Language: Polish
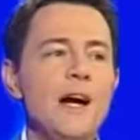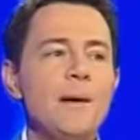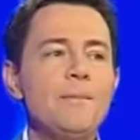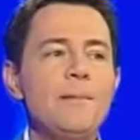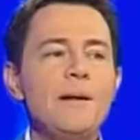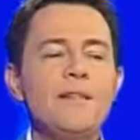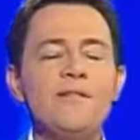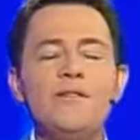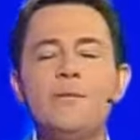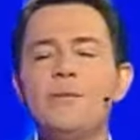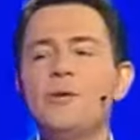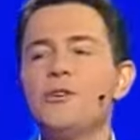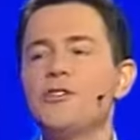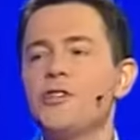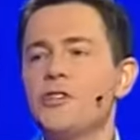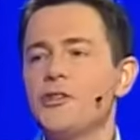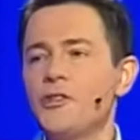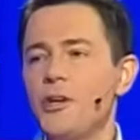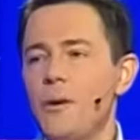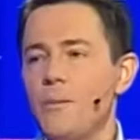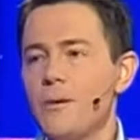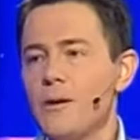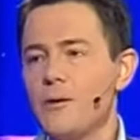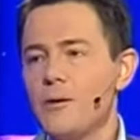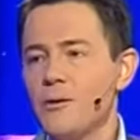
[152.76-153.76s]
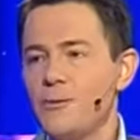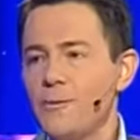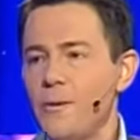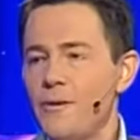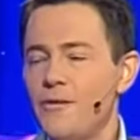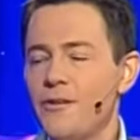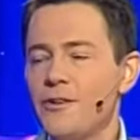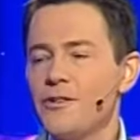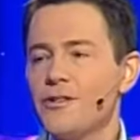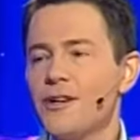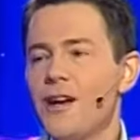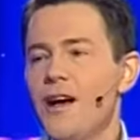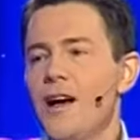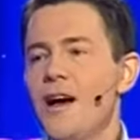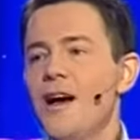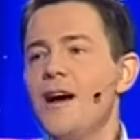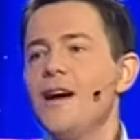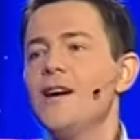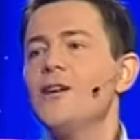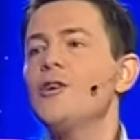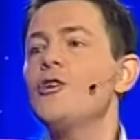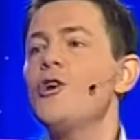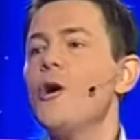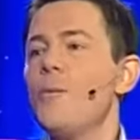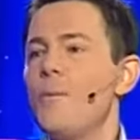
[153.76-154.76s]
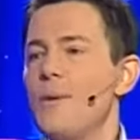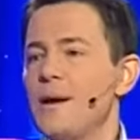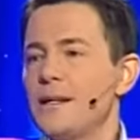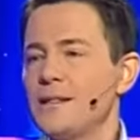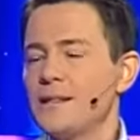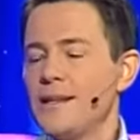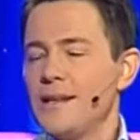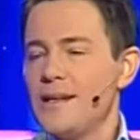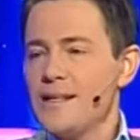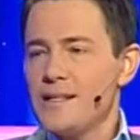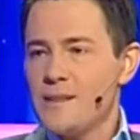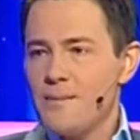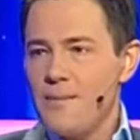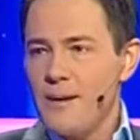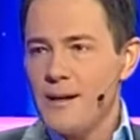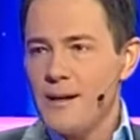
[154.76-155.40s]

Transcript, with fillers: Jak pan wybierze dobrą odpowiedź, koperta jest